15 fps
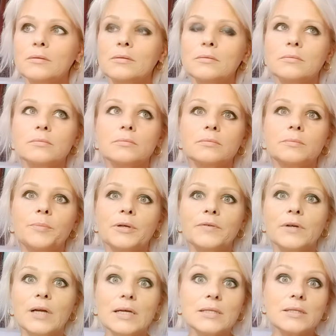первый раз
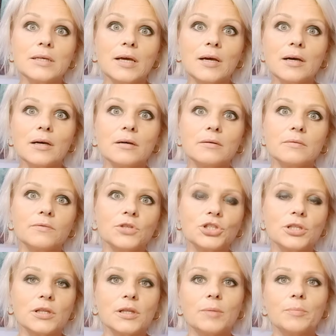я вышла на
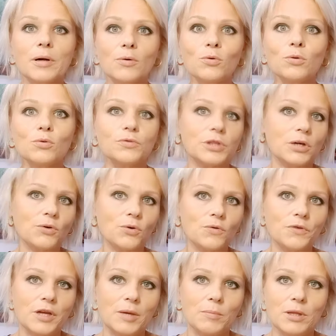прогулку в такое время,
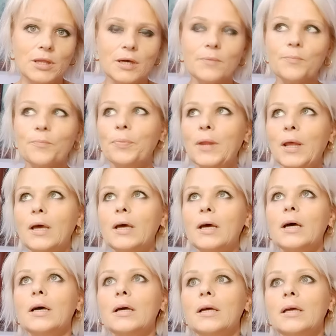да.
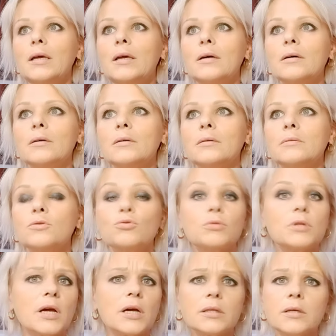И э, с утра,
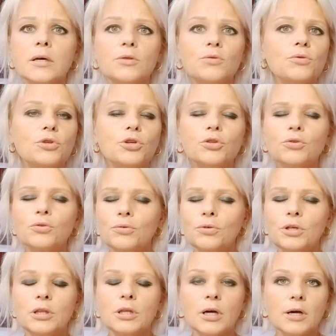когда иду, никто ни на
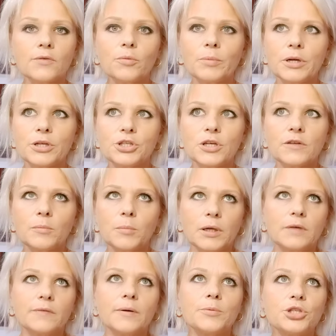кого обращает внимание.
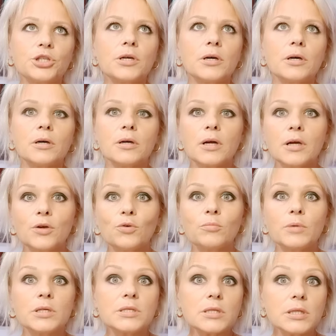Вообще район
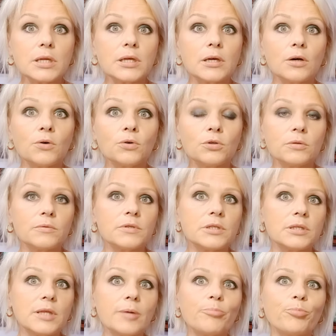Мезитли, он всегда
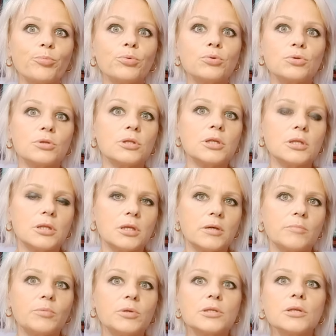пустынный,
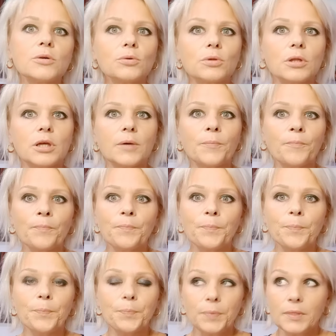безлюдный.
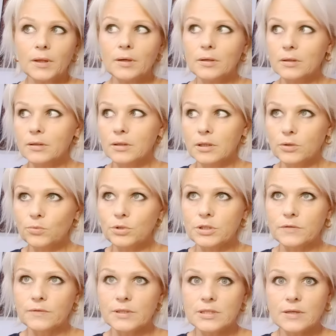Э, люди в
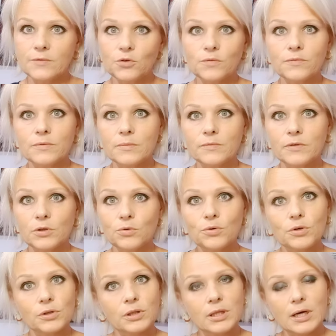основном выходят
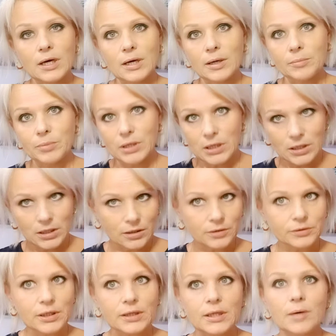на берег, на
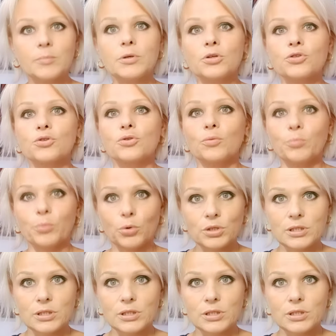набережную после